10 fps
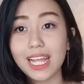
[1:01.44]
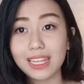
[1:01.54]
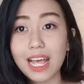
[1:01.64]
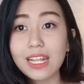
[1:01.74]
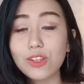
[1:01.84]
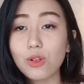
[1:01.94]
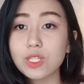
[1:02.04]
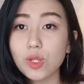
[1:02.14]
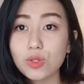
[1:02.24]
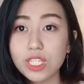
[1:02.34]
niatan atau
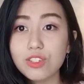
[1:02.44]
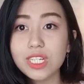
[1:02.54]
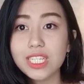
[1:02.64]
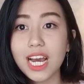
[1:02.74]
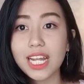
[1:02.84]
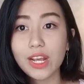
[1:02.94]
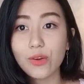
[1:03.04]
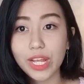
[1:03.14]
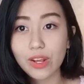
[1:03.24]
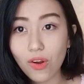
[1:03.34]
resolusi juga jangan
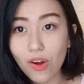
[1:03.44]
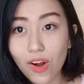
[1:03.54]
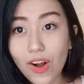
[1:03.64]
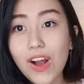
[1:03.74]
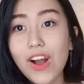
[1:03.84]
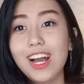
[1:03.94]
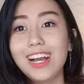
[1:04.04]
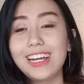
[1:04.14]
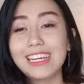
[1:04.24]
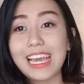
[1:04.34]
neko-neko.
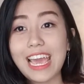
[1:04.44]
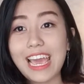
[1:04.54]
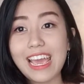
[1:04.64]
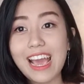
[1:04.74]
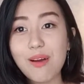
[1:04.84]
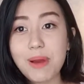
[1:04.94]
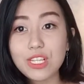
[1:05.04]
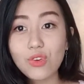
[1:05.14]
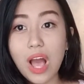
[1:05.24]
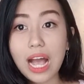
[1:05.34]
Kayak yang
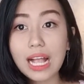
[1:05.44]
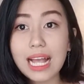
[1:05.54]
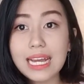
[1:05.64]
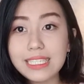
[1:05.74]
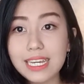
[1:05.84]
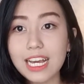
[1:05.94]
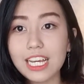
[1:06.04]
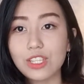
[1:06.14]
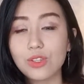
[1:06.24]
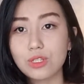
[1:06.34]
masuk akal aja
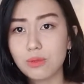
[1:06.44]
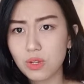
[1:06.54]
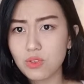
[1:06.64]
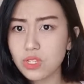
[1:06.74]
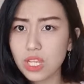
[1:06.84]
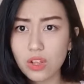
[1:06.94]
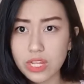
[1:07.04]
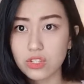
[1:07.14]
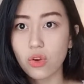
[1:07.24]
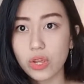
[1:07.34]
gitu. Seminggu sekilo
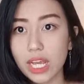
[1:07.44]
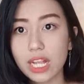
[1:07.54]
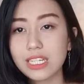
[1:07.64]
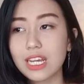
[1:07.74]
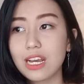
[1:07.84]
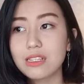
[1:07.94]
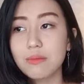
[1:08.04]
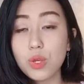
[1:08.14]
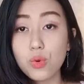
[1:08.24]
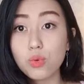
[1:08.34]
it's okay lah. Jangan
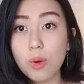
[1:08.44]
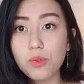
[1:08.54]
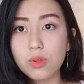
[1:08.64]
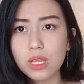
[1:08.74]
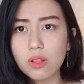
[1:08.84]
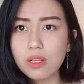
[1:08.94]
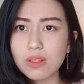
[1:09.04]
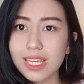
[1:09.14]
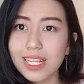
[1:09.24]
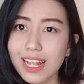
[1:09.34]
seminggu 20 kilo
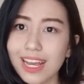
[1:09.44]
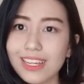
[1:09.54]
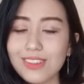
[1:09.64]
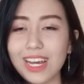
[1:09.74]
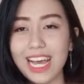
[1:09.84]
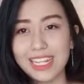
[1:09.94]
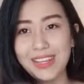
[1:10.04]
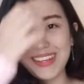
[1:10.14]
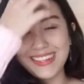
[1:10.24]
ini gila gitu kan.